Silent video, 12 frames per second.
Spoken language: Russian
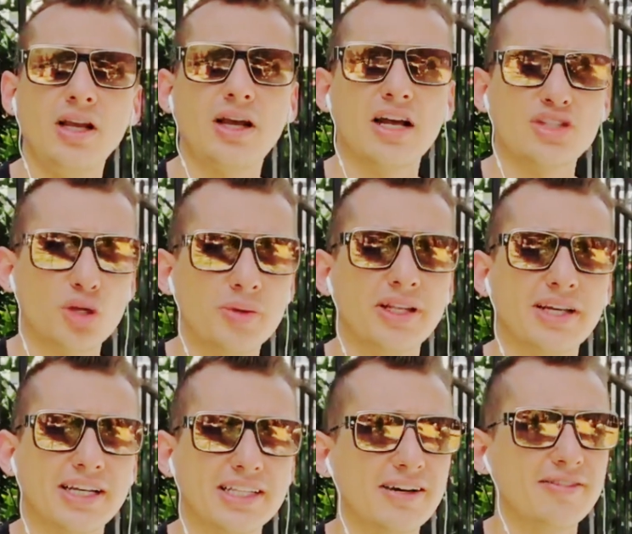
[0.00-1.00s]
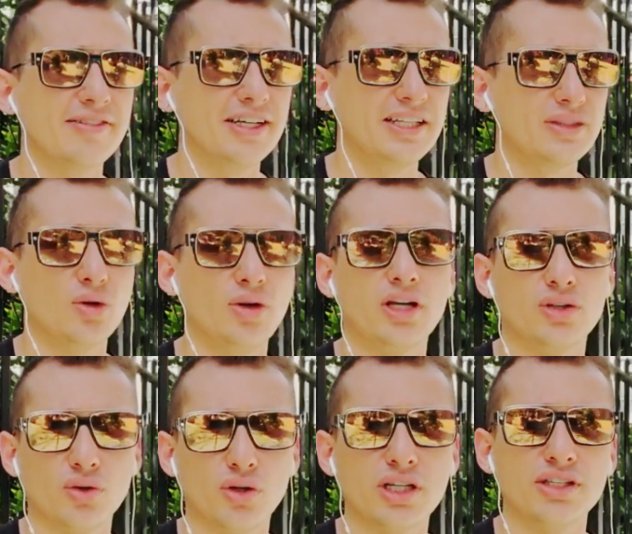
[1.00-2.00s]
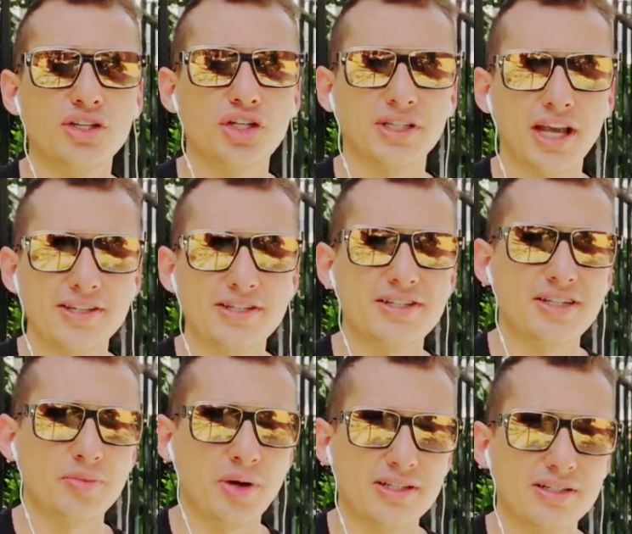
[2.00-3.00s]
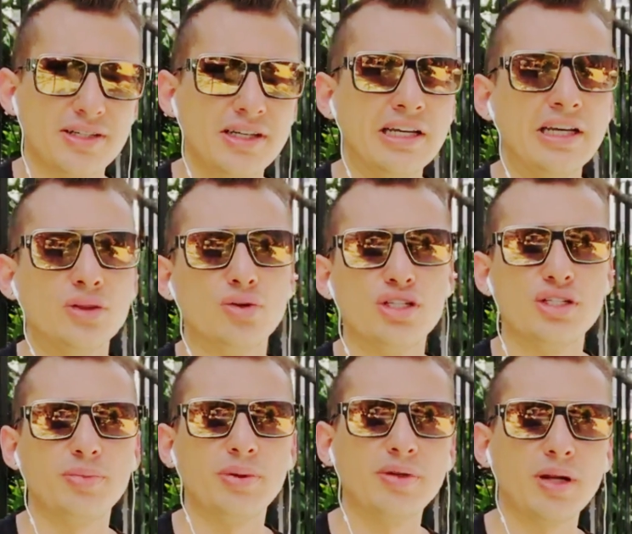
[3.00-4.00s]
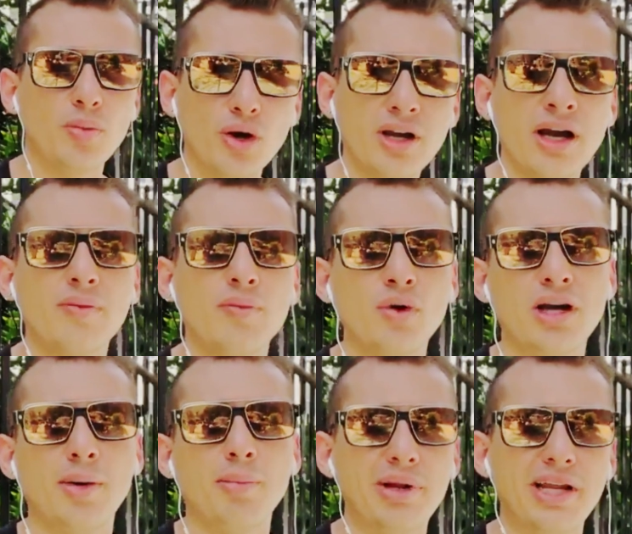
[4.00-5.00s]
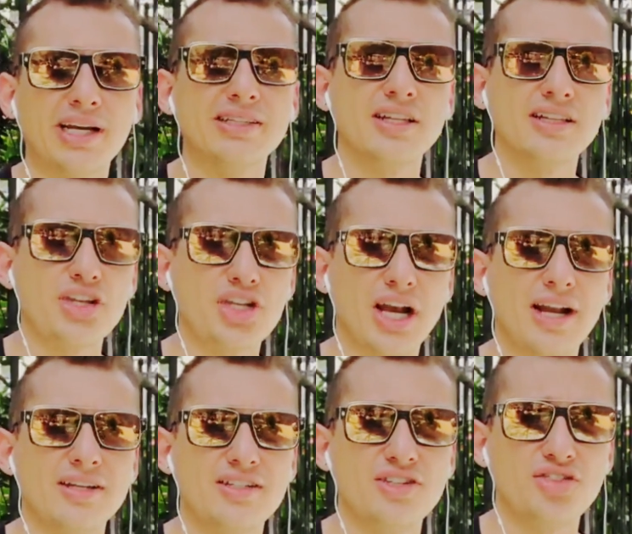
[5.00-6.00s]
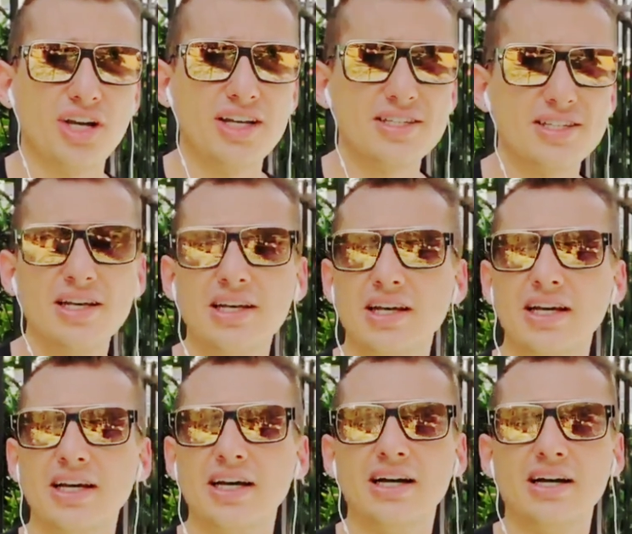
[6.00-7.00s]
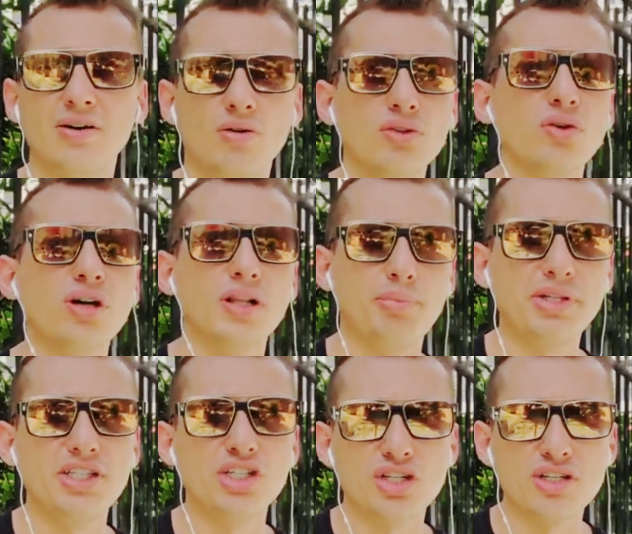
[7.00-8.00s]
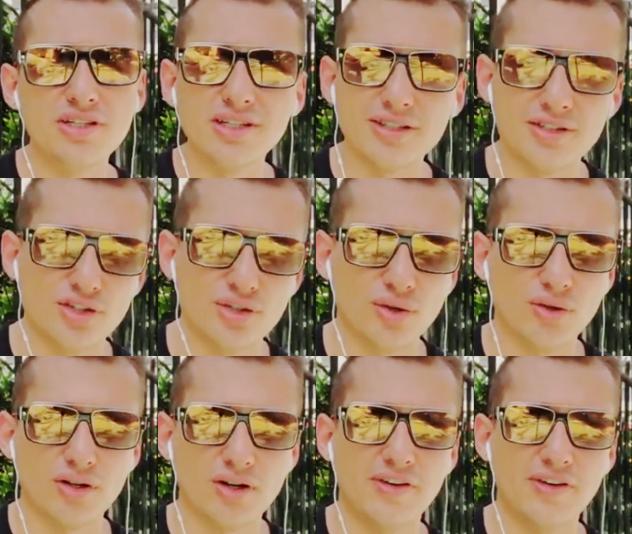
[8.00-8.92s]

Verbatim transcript: Особенно, когда вы только-только начинаете снимать. То есть, например, мой, мой комплект начальный сейчас – Э, он около 5-6 тысяч долларов.